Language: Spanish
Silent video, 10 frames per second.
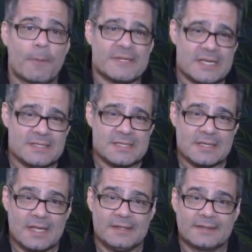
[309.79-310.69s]
la
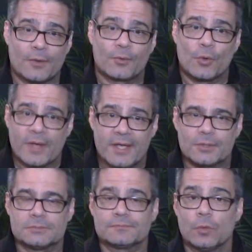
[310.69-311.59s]
presencia del dictador conguero,